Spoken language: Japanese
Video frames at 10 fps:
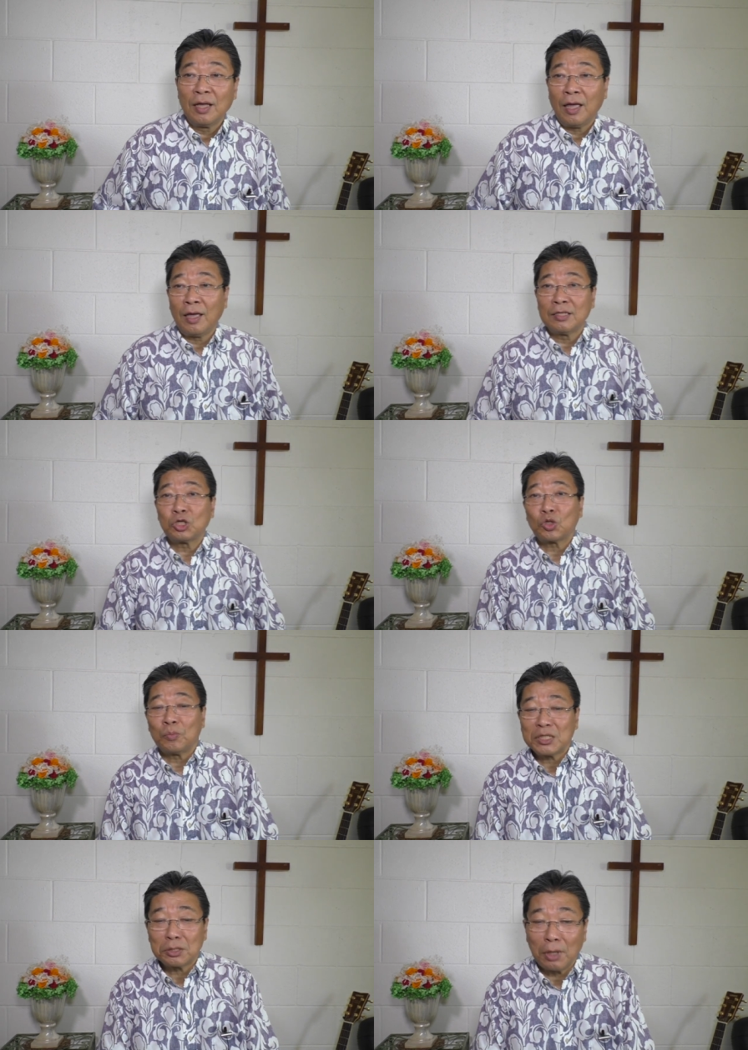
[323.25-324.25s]
えー、ちょっと
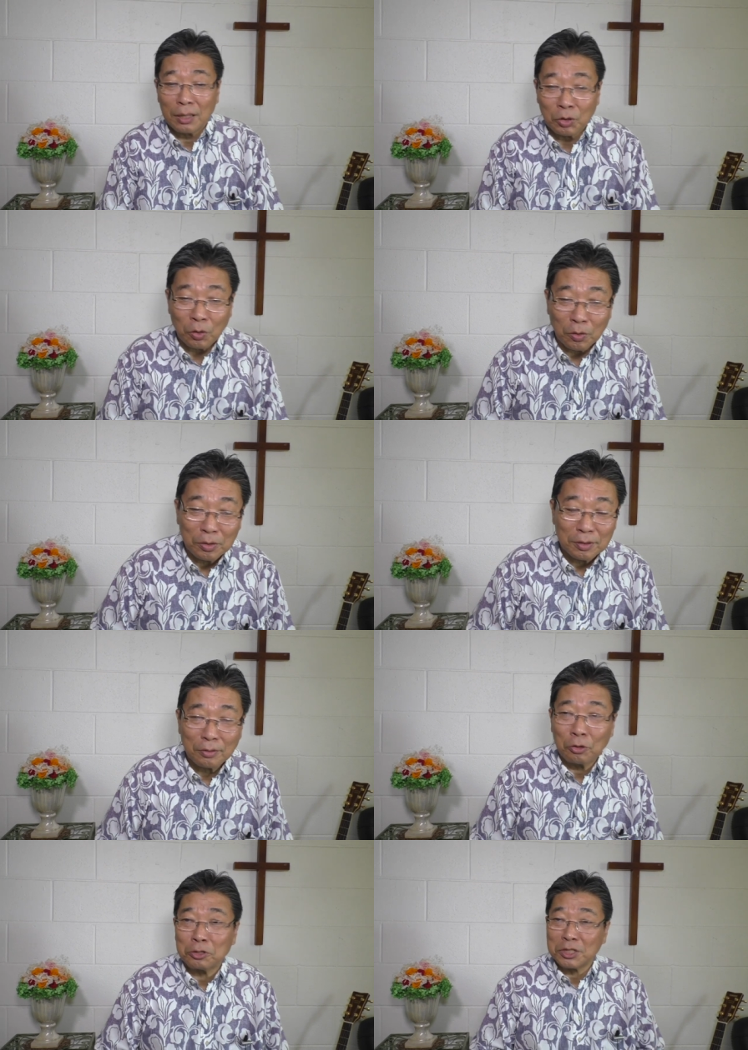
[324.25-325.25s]
まずはあの
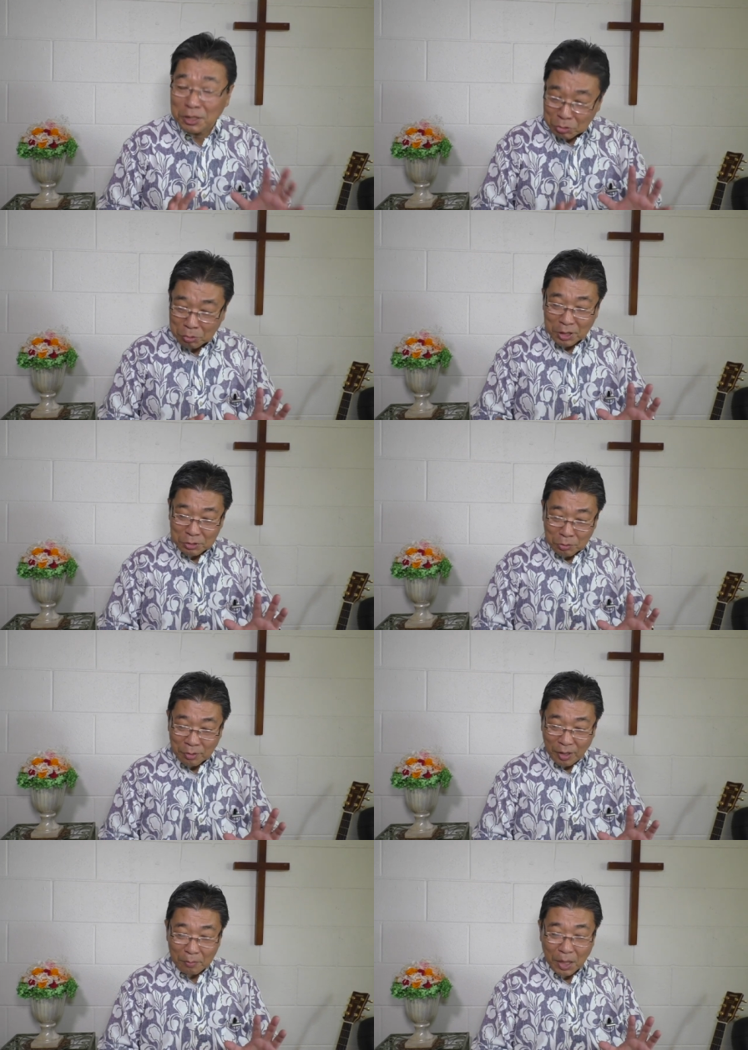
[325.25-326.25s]
この聖書の箇所を
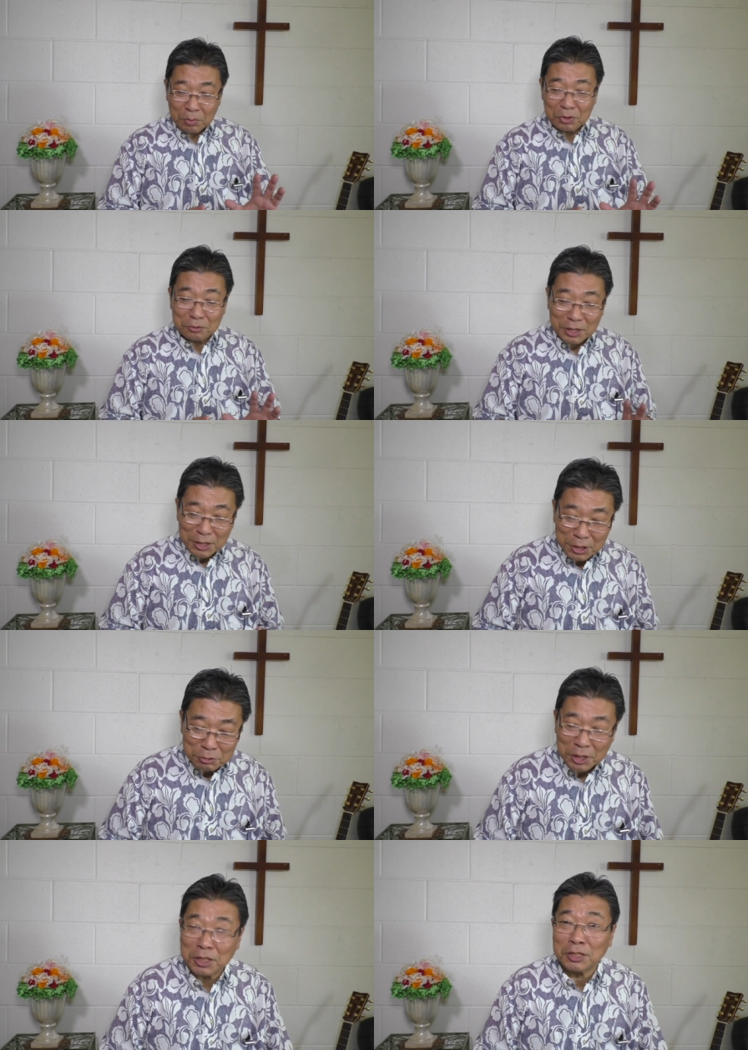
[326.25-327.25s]
ね
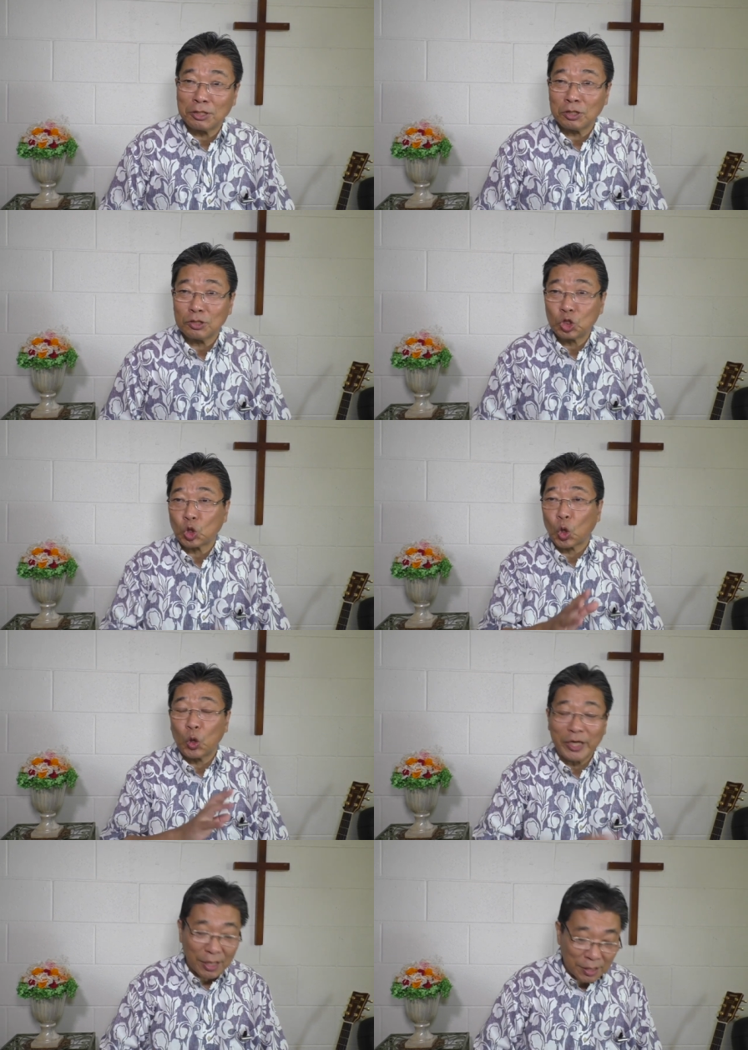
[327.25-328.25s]
バイブルリーディング的にちょっと
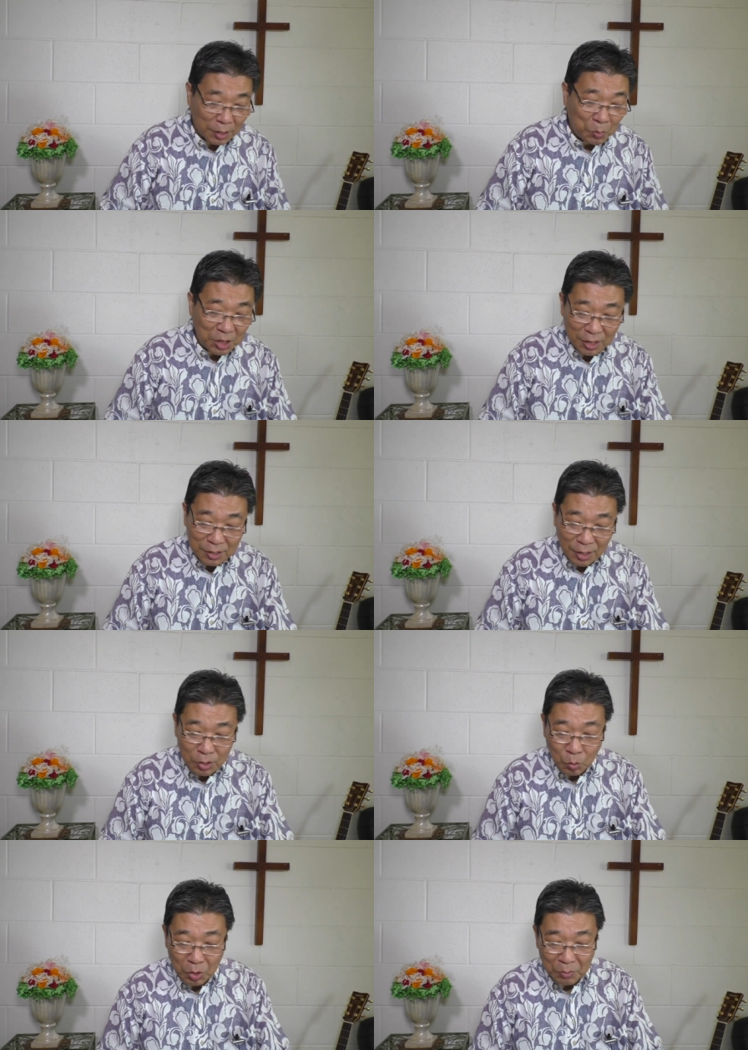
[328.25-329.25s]
追いかけて見ていきたい
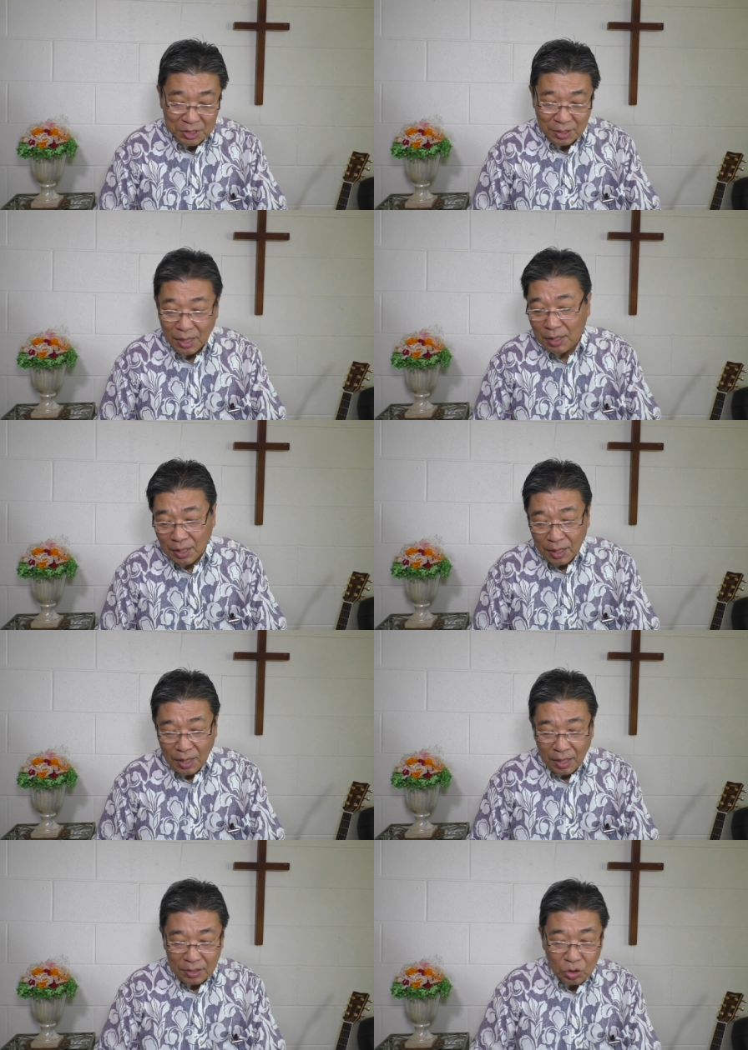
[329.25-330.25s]
と思いますが、
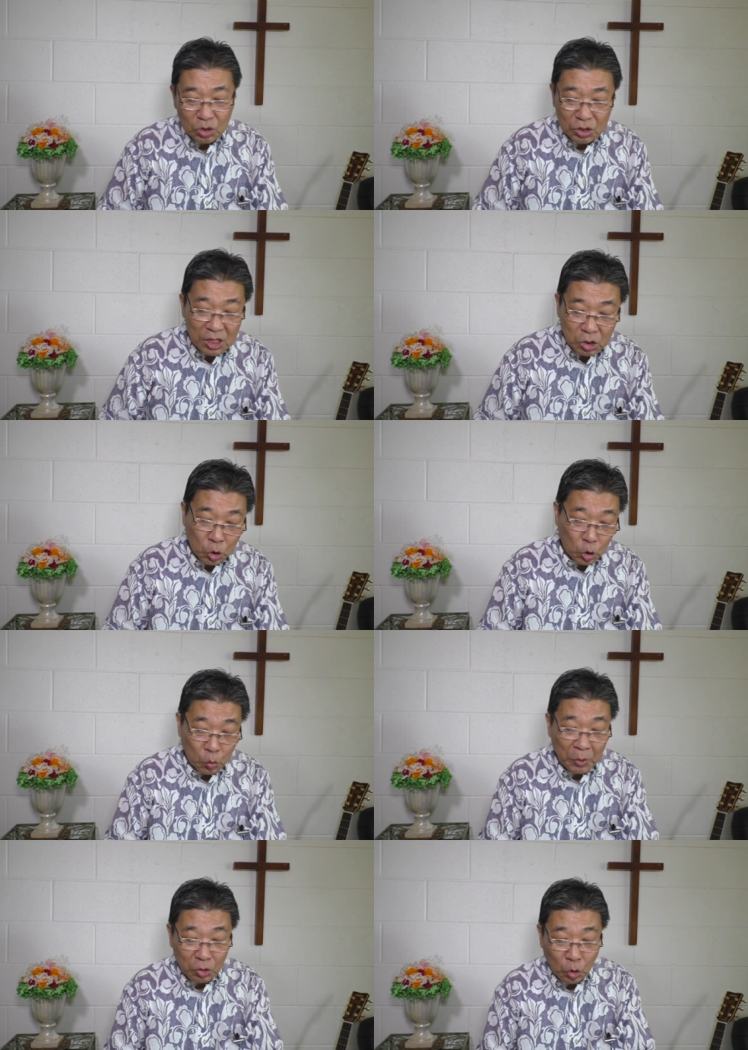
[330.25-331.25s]
えー、どうぞ聖書のとこ
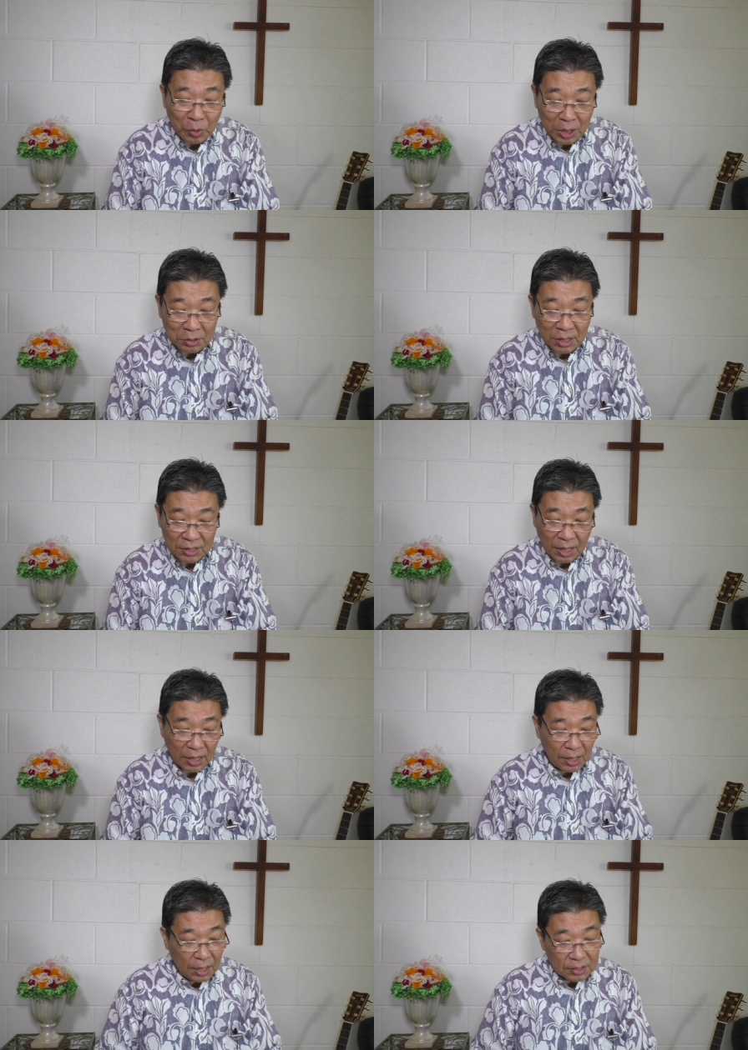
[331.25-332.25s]
目を留めてください
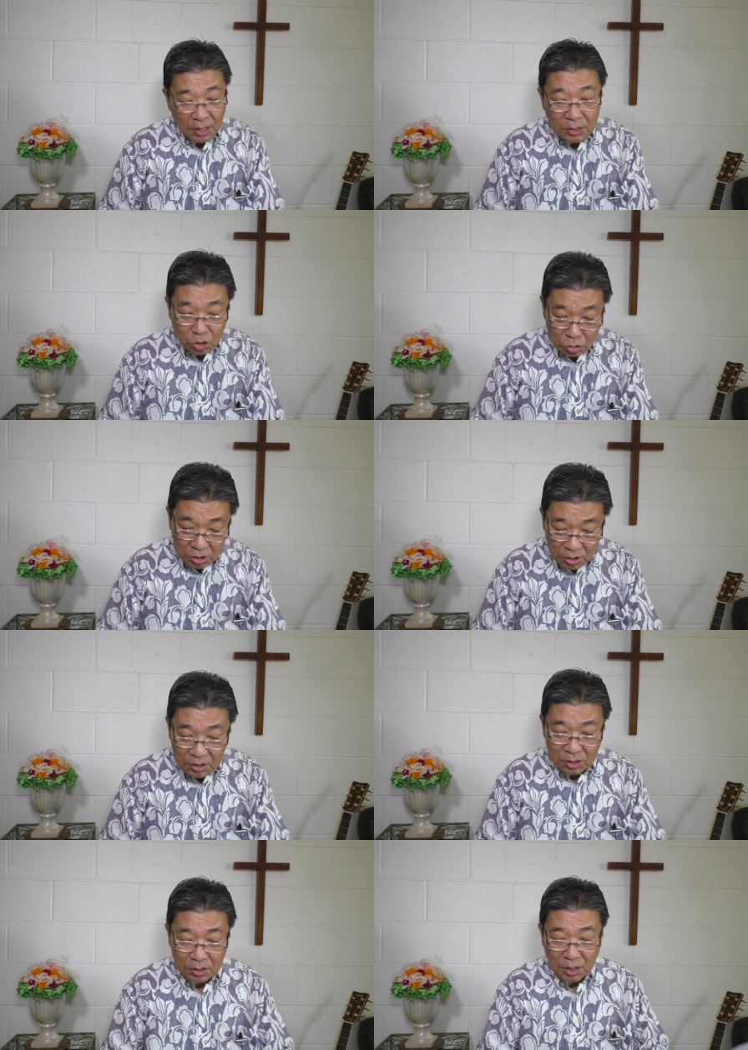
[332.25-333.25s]
31
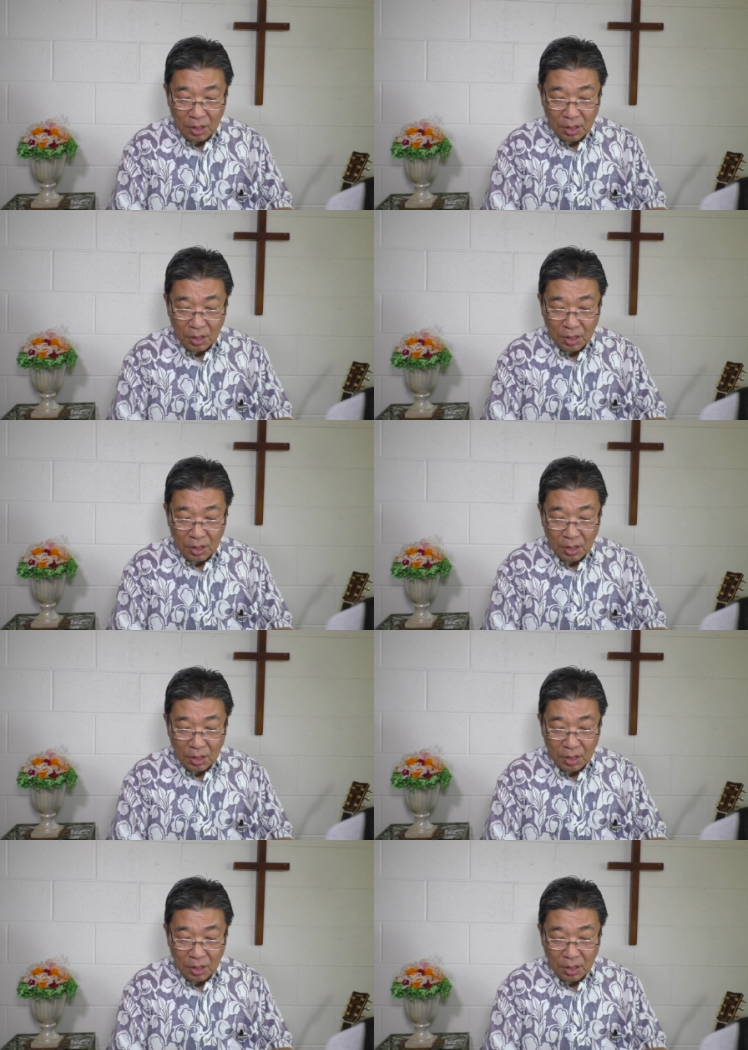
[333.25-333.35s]
節